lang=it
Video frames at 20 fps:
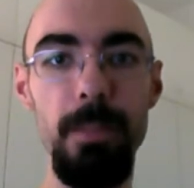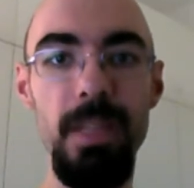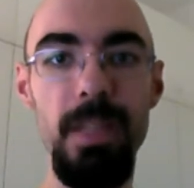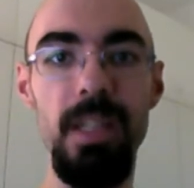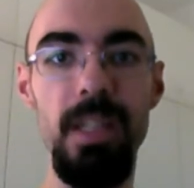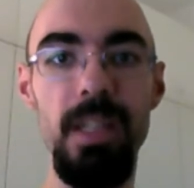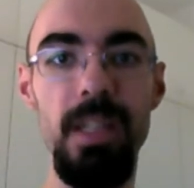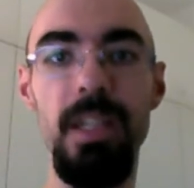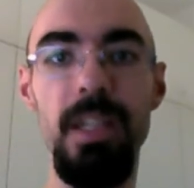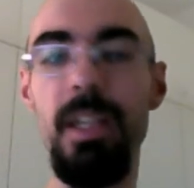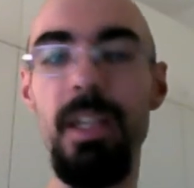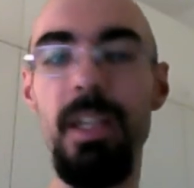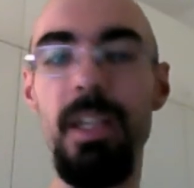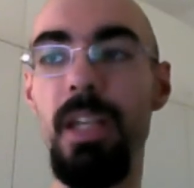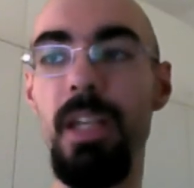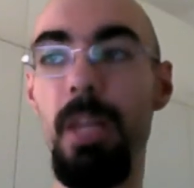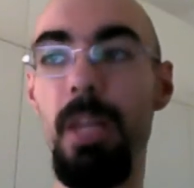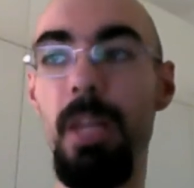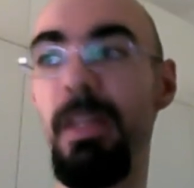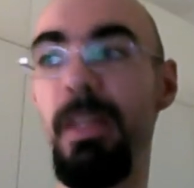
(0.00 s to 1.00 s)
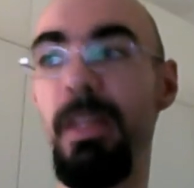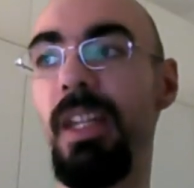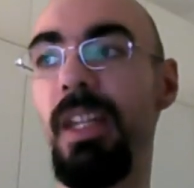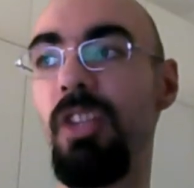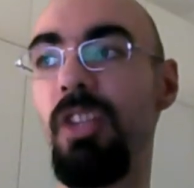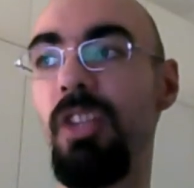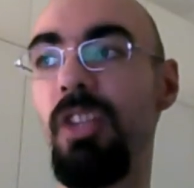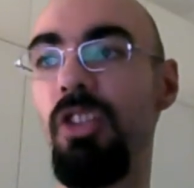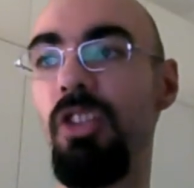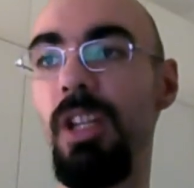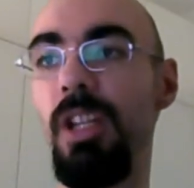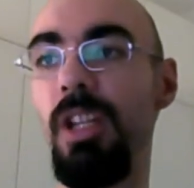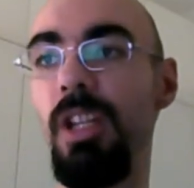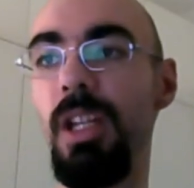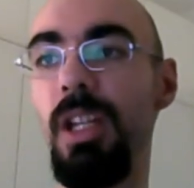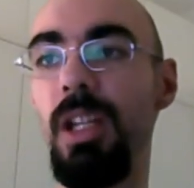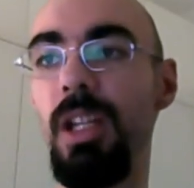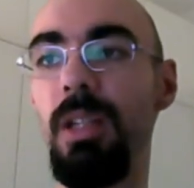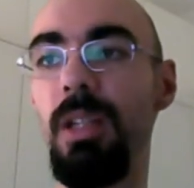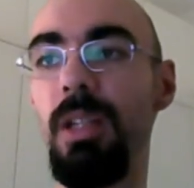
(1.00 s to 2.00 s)
di nemici,
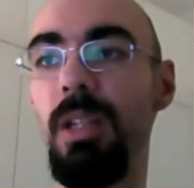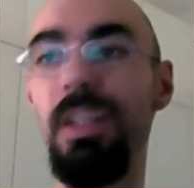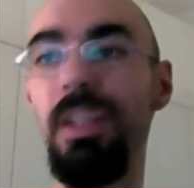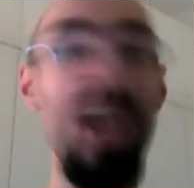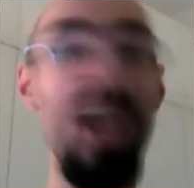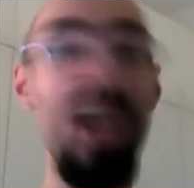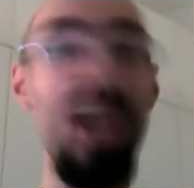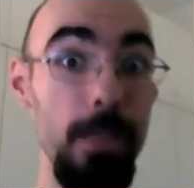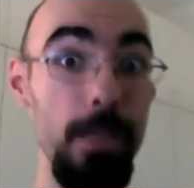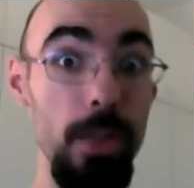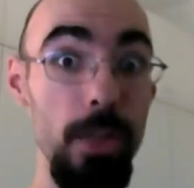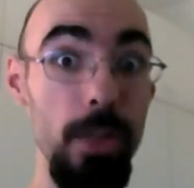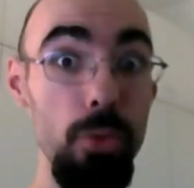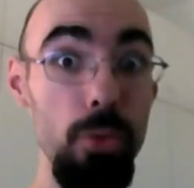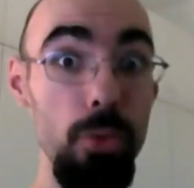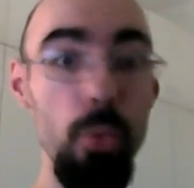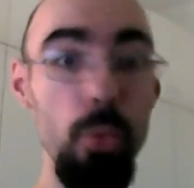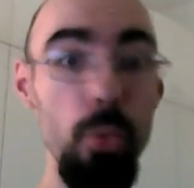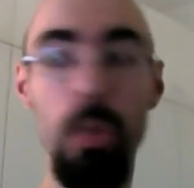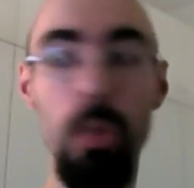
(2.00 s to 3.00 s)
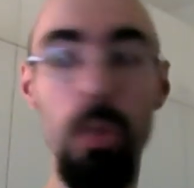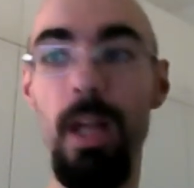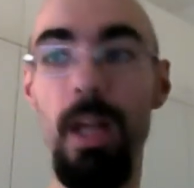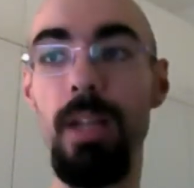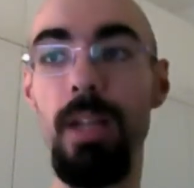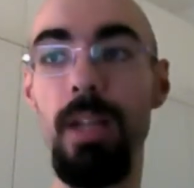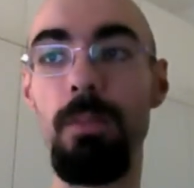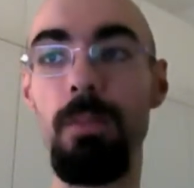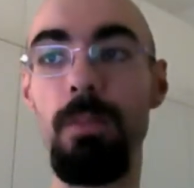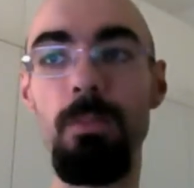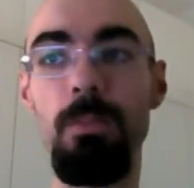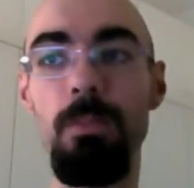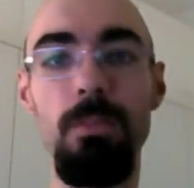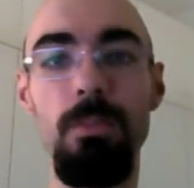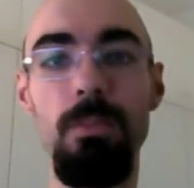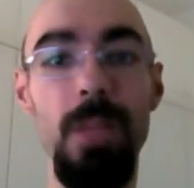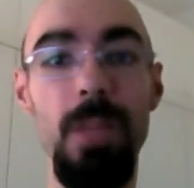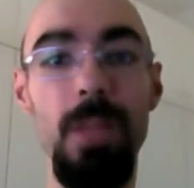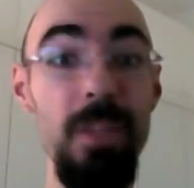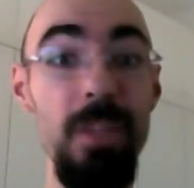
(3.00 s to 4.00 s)
di armature, i
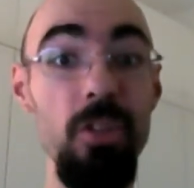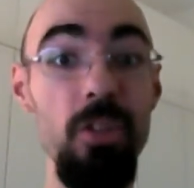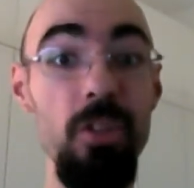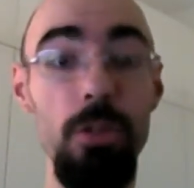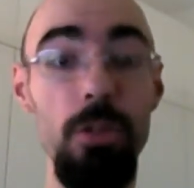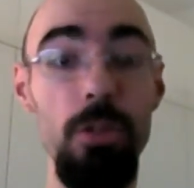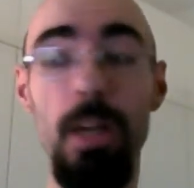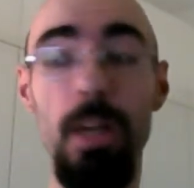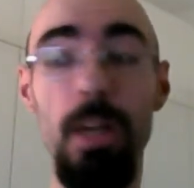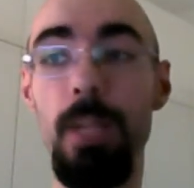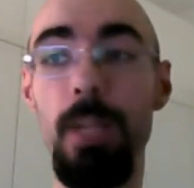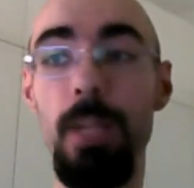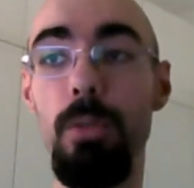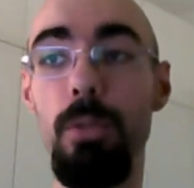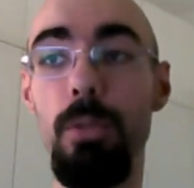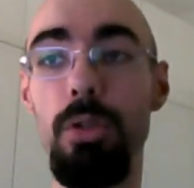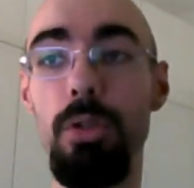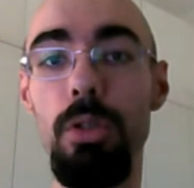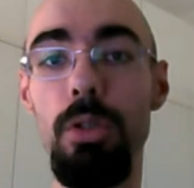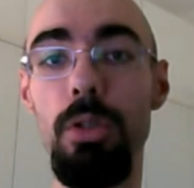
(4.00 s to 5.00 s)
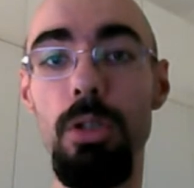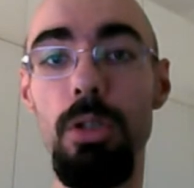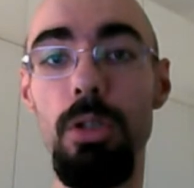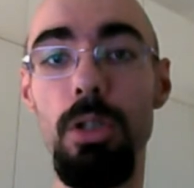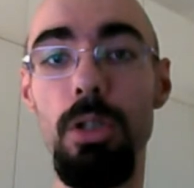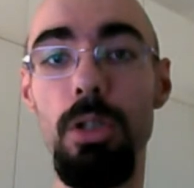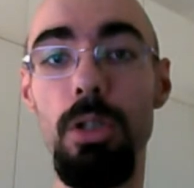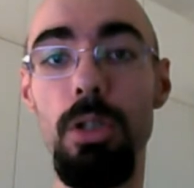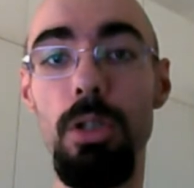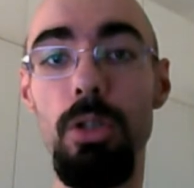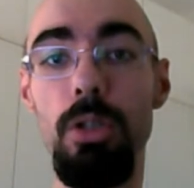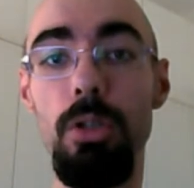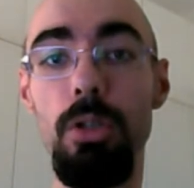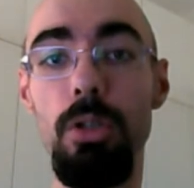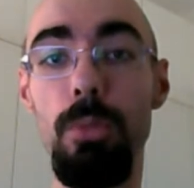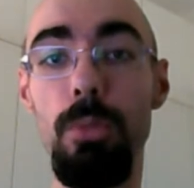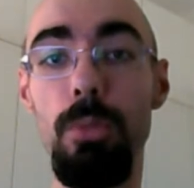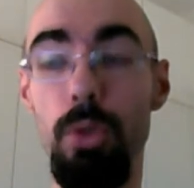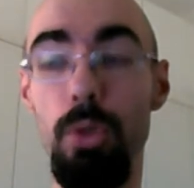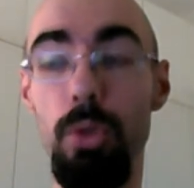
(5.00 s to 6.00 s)
nemici sono anche molto,
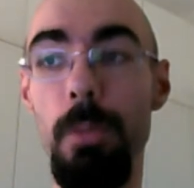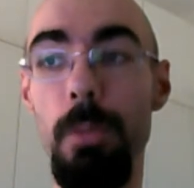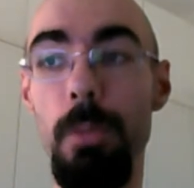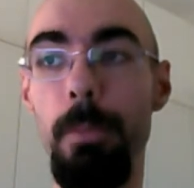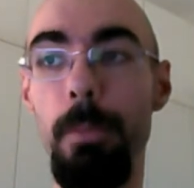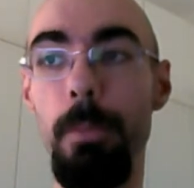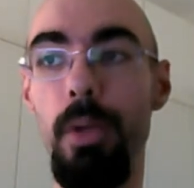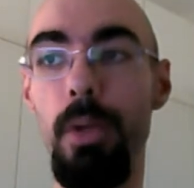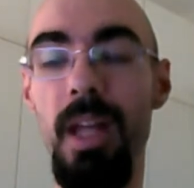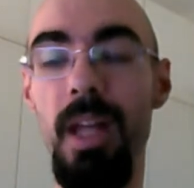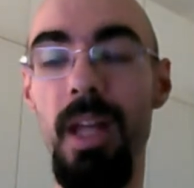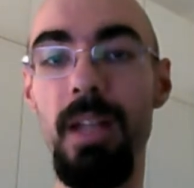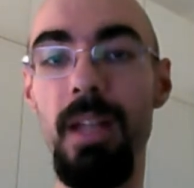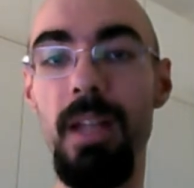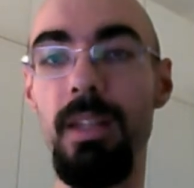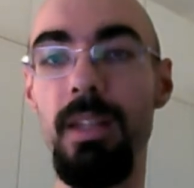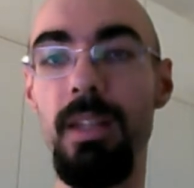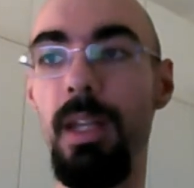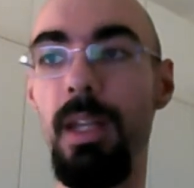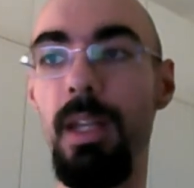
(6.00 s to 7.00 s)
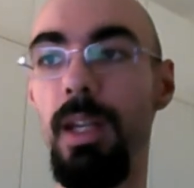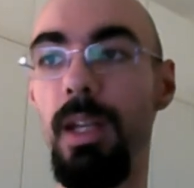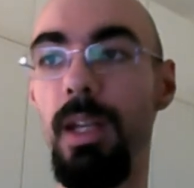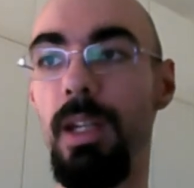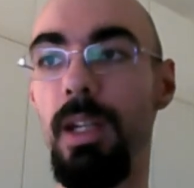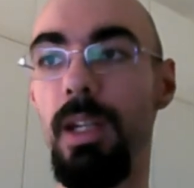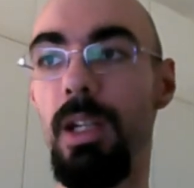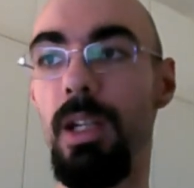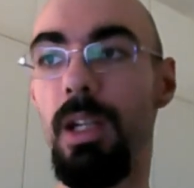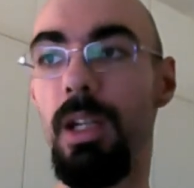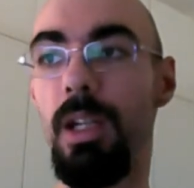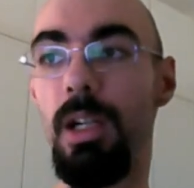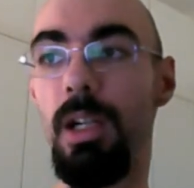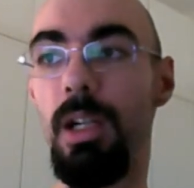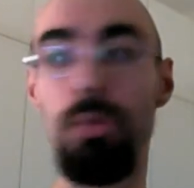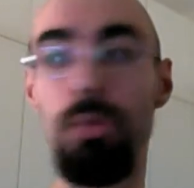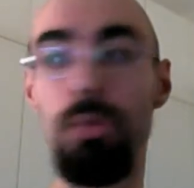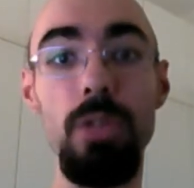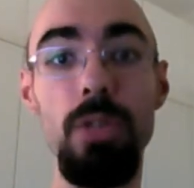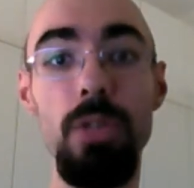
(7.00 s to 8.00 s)
molto imponenti, eh,
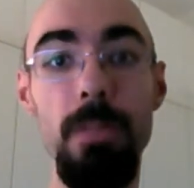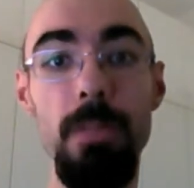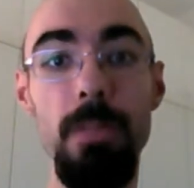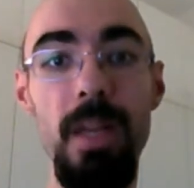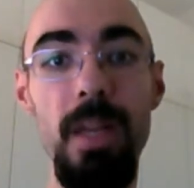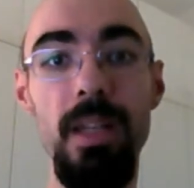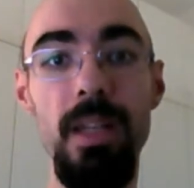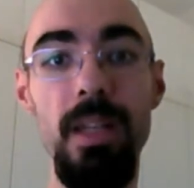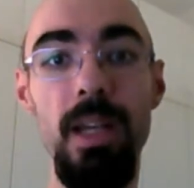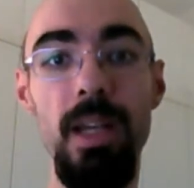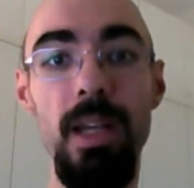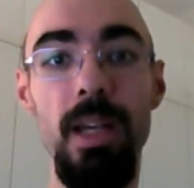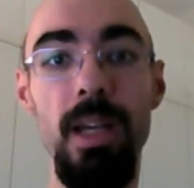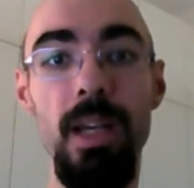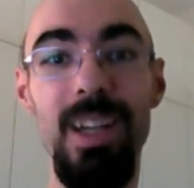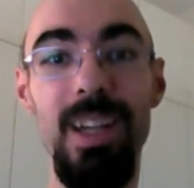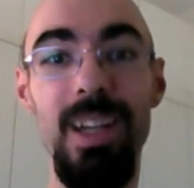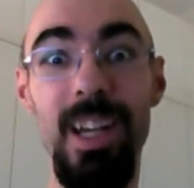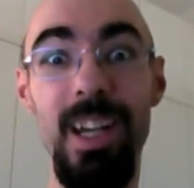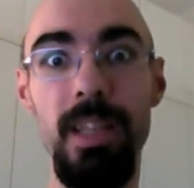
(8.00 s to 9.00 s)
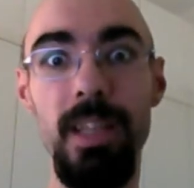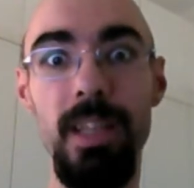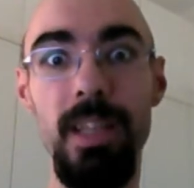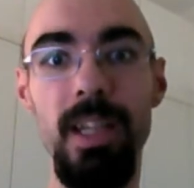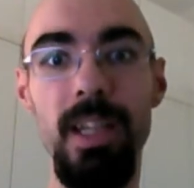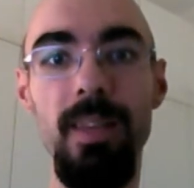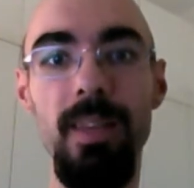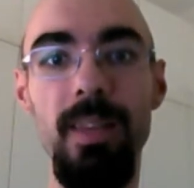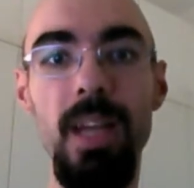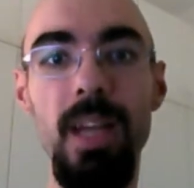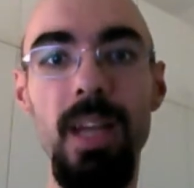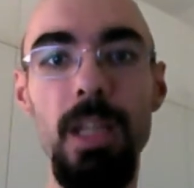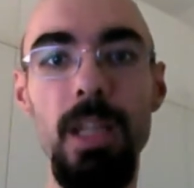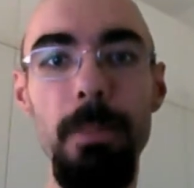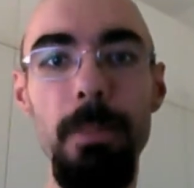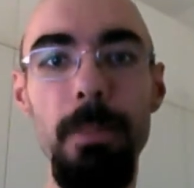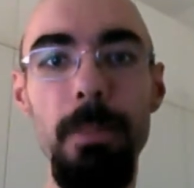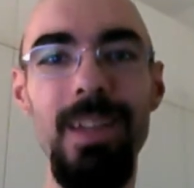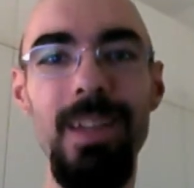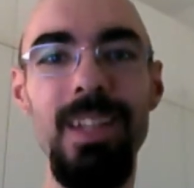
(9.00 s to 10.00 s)
tutti ben caratterizzati e
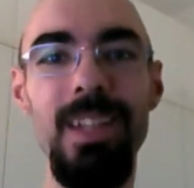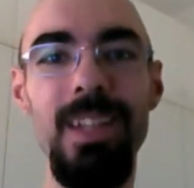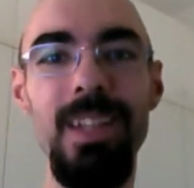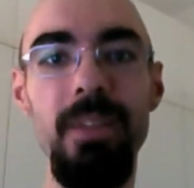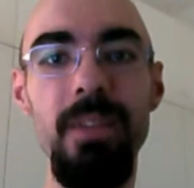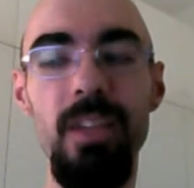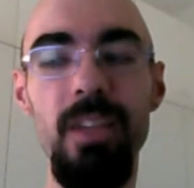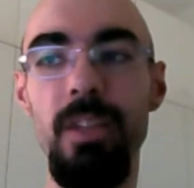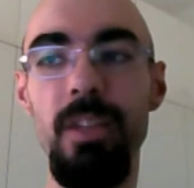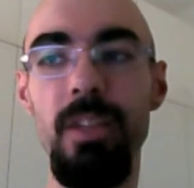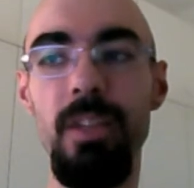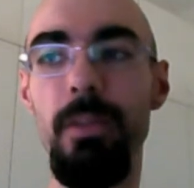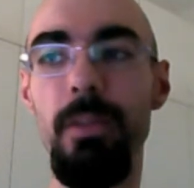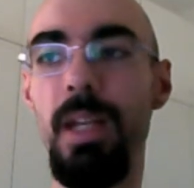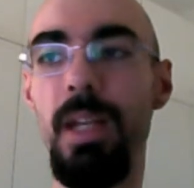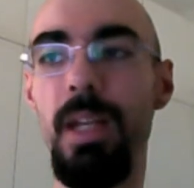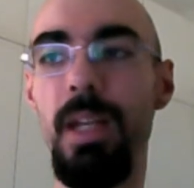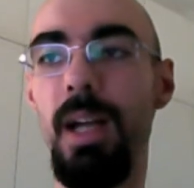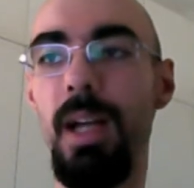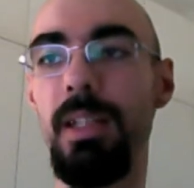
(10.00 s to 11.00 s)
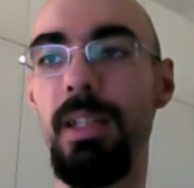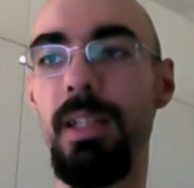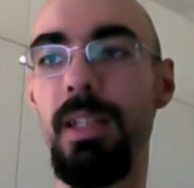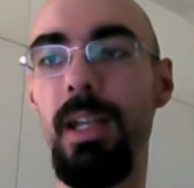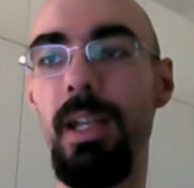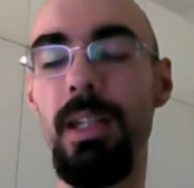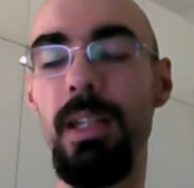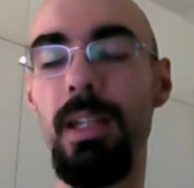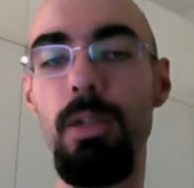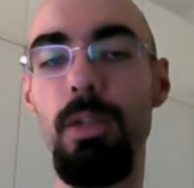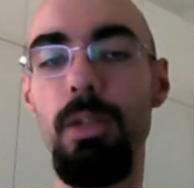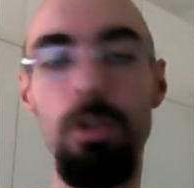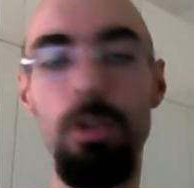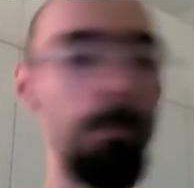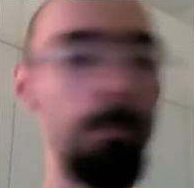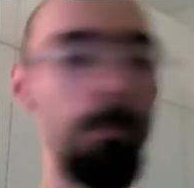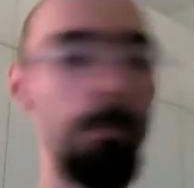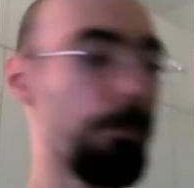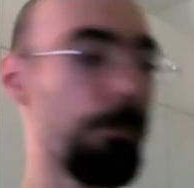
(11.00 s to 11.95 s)
ben diversificati tra di loro.